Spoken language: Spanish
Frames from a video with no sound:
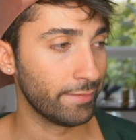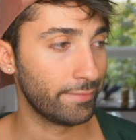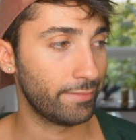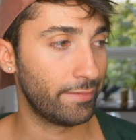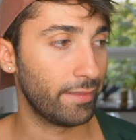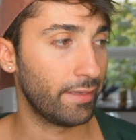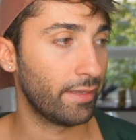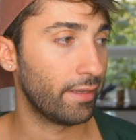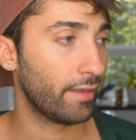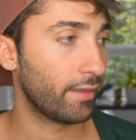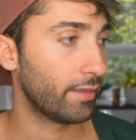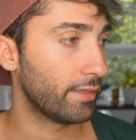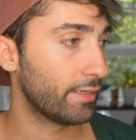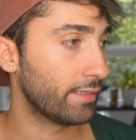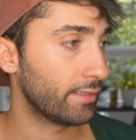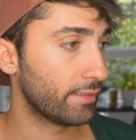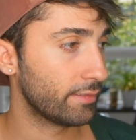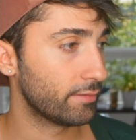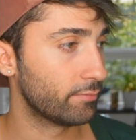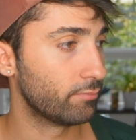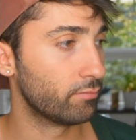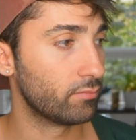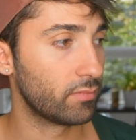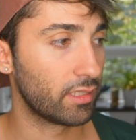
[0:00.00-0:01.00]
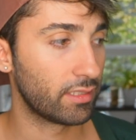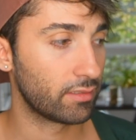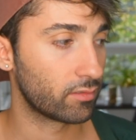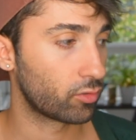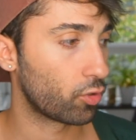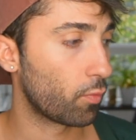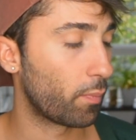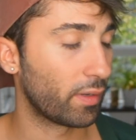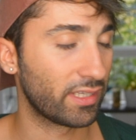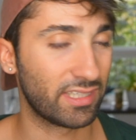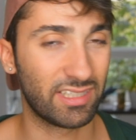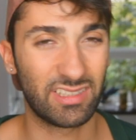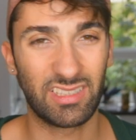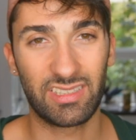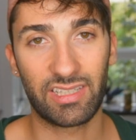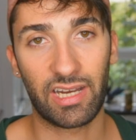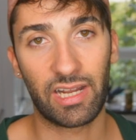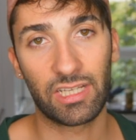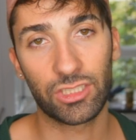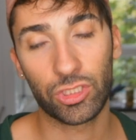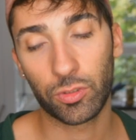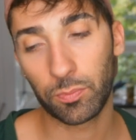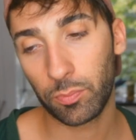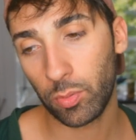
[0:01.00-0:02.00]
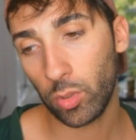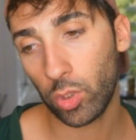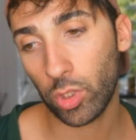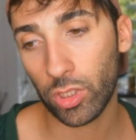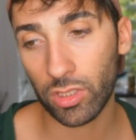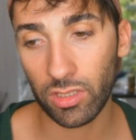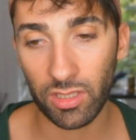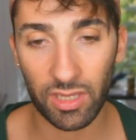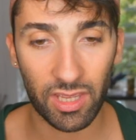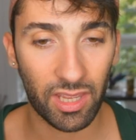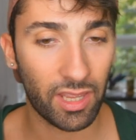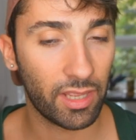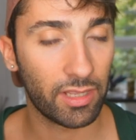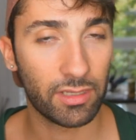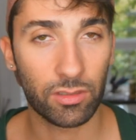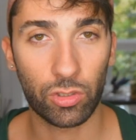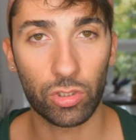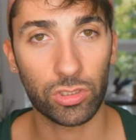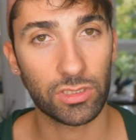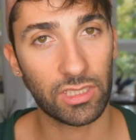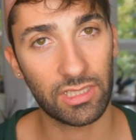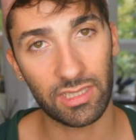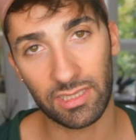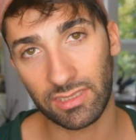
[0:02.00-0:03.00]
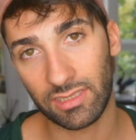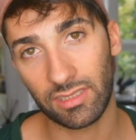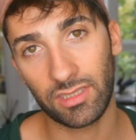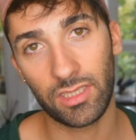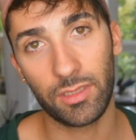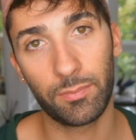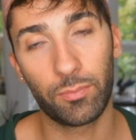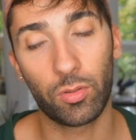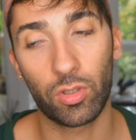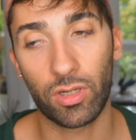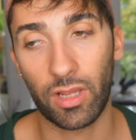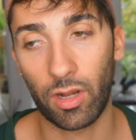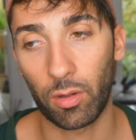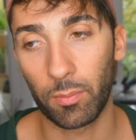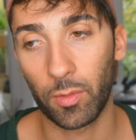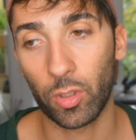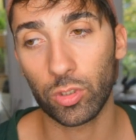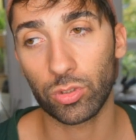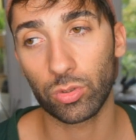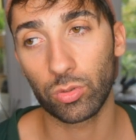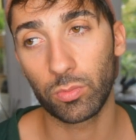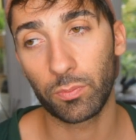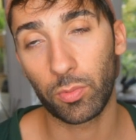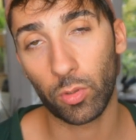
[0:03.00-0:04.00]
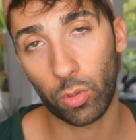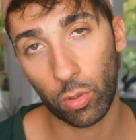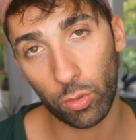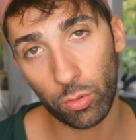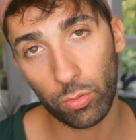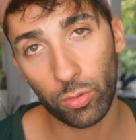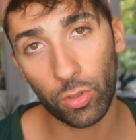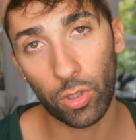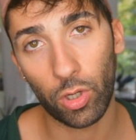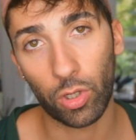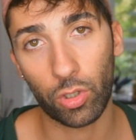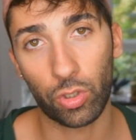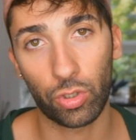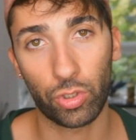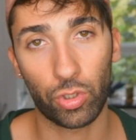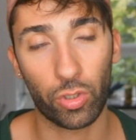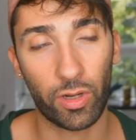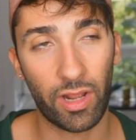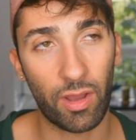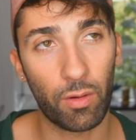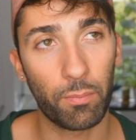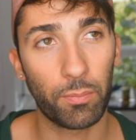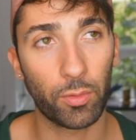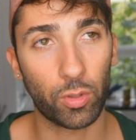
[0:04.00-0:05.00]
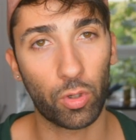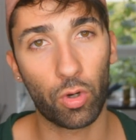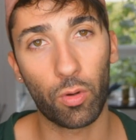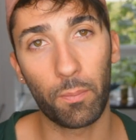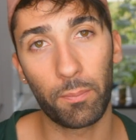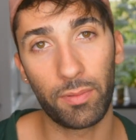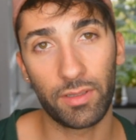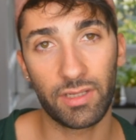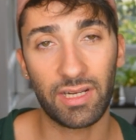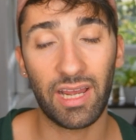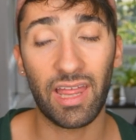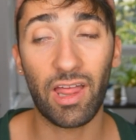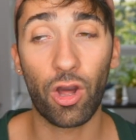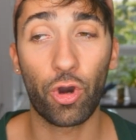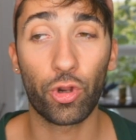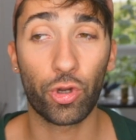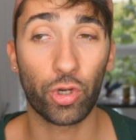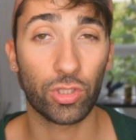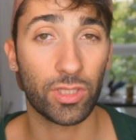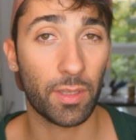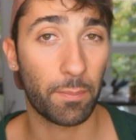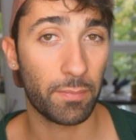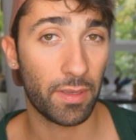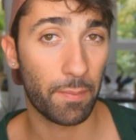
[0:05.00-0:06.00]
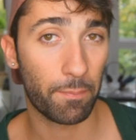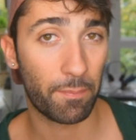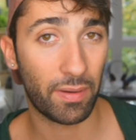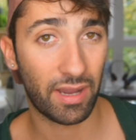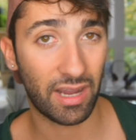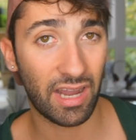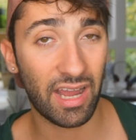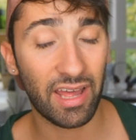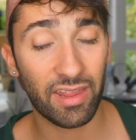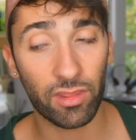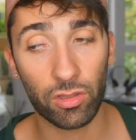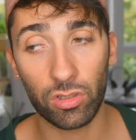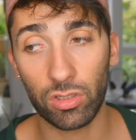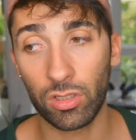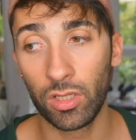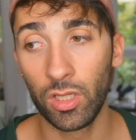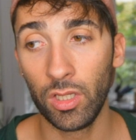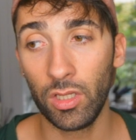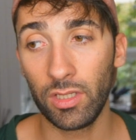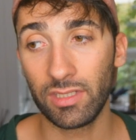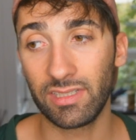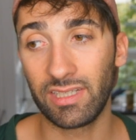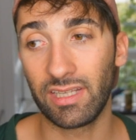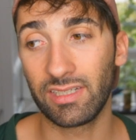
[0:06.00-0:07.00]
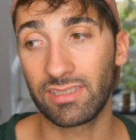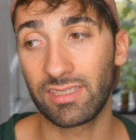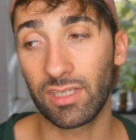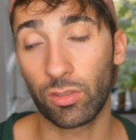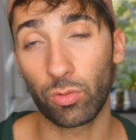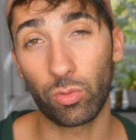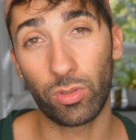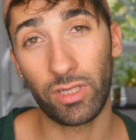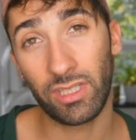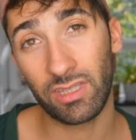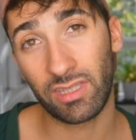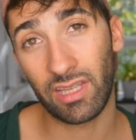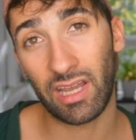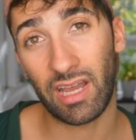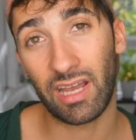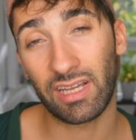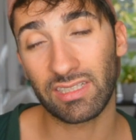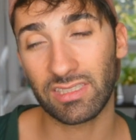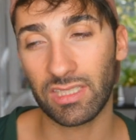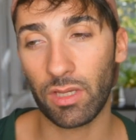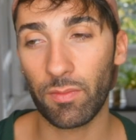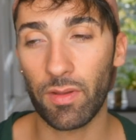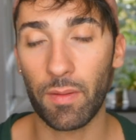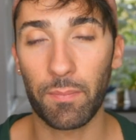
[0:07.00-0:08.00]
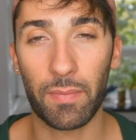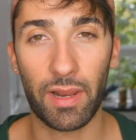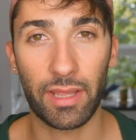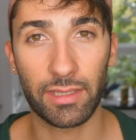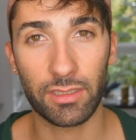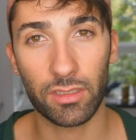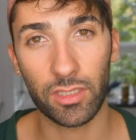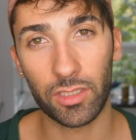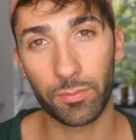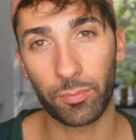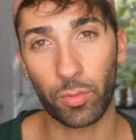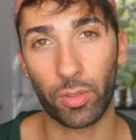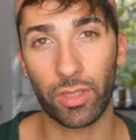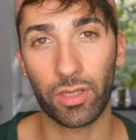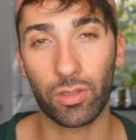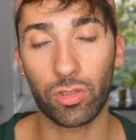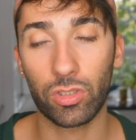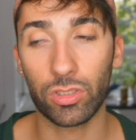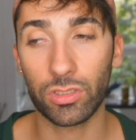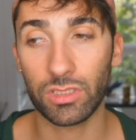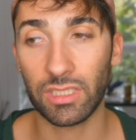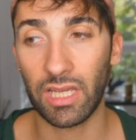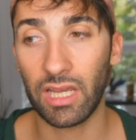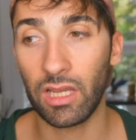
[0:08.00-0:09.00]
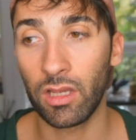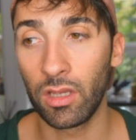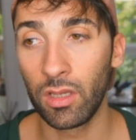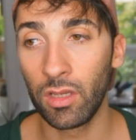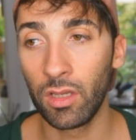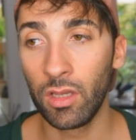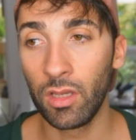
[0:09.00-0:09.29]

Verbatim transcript: de, en compañías de transporte, en cosas de ese tipo que a lo mejor son un poco duros o con horas un poco complicadas o no tan bien pagados, de seguritas, ¿sabes? Este tipo de cosas.